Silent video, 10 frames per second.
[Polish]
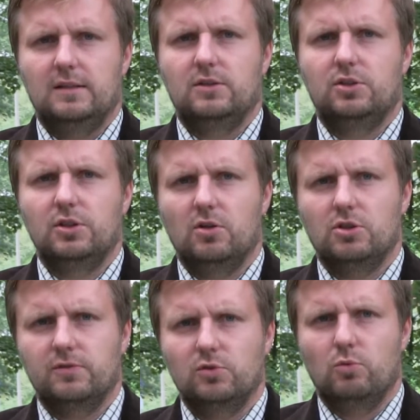3
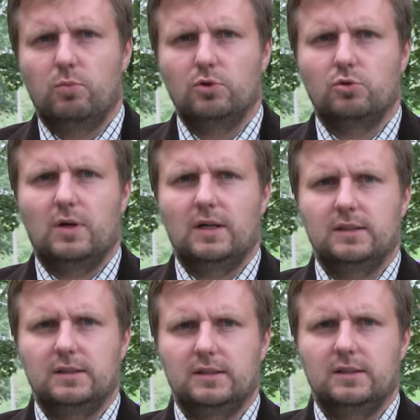grosze w dół poszła
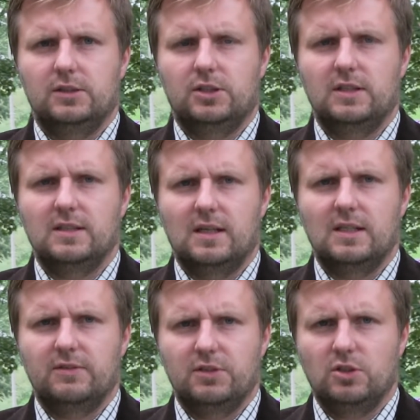e, średnia
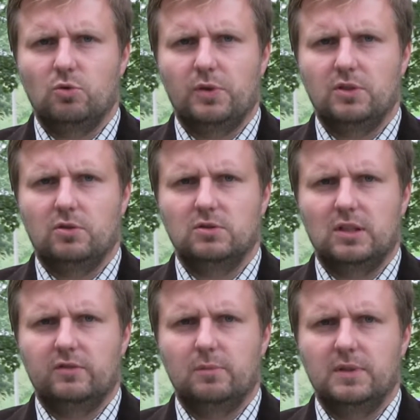cena
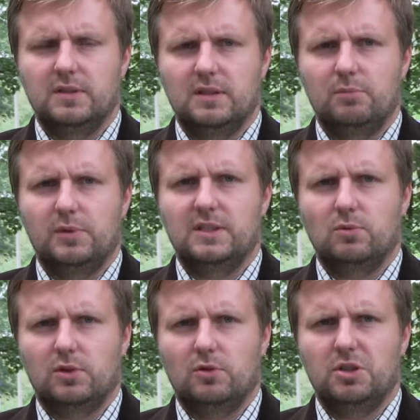95-oktanowej benzyny, 5
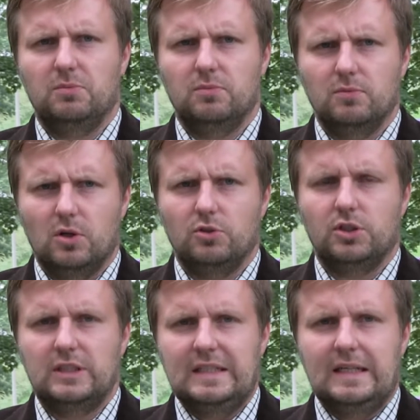zł 8
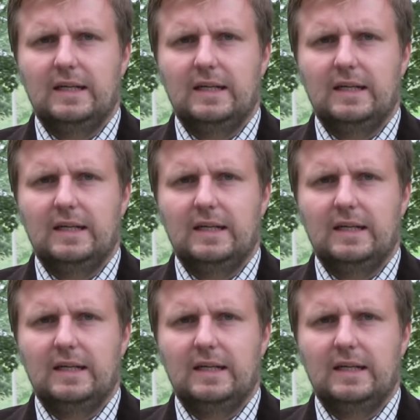groszy.